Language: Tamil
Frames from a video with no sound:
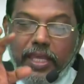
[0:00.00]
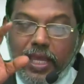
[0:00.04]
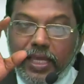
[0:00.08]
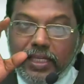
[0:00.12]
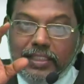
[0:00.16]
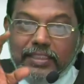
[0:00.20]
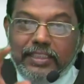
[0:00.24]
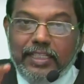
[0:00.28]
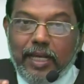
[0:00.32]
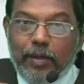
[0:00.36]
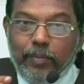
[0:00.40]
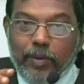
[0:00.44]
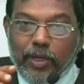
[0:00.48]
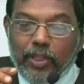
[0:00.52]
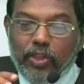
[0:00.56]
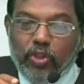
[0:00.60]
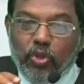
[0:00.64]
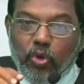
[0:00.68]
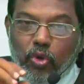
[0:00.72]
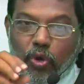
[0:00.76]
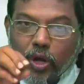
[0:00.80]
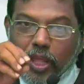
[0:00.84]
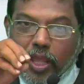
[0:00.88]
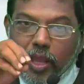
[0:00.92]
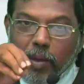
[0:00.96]
என்
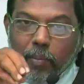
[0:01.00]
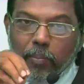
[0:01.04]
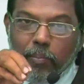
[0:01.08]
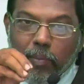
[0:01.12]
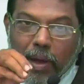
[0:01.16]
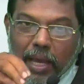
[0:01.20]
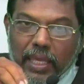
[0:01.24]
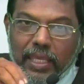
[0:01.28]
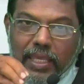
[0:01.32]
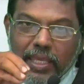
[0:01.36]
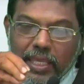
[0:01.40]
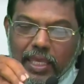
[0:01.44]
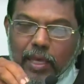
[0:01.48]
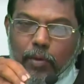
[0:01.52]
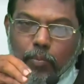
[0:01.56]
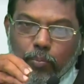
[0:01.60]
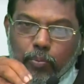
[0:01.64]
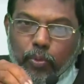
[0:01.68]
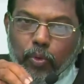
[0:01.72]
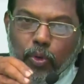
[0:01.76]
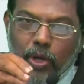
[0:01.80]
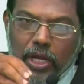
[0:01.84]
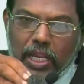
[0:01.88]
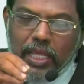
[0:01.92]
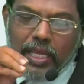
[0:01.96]
ஜபத்தினுடைய மைய
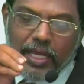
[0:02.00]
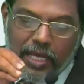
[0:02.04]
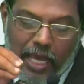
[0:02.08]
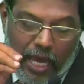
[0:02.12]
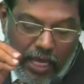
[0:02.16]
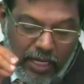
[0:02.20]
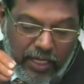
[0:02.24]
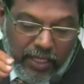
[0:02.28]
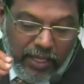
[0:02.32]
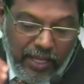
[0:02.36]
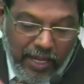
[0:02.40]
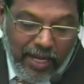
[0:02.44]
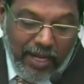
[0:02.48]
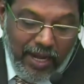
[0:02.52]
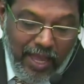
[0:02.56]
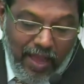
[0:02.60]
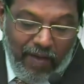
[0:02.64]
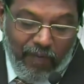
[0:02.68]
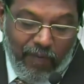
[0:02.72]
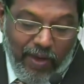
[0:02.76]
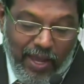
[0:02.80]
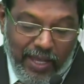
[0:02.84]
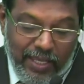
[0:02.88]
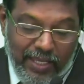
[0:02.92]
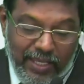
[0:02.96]
புள்ளி கரு
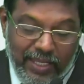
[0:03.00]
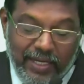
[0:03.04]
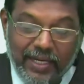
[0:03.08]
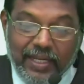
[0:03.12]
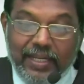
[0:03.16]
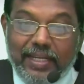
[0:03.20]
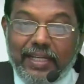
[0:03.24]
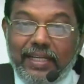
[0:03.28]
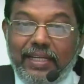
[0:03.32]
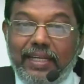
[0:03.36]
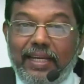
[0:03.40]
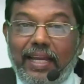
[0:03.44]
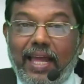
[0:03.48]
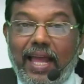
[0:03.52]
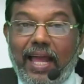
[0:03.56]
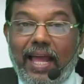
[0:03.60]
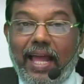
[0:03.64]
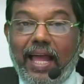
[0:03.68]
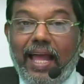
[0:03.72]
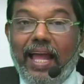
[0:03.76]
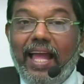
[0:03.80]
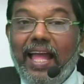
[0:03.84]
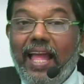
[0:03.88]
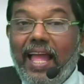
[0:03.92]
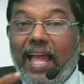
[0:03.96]
என்னவா இருக்குன்னா
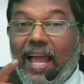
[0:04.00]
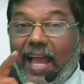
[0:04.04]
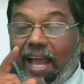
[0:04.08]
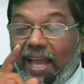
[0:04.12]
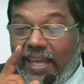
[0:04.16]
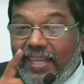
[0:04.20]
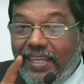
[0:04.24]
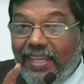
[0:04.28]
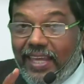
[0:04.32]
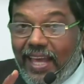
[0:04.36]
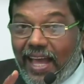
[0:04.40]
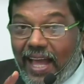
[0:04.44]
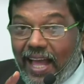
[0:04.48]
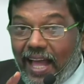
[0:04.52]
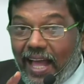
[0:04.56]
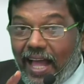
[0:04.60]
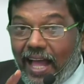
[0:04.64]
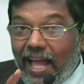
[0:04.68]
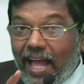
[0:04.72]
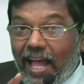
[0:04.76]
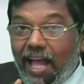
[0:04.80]
ஐயா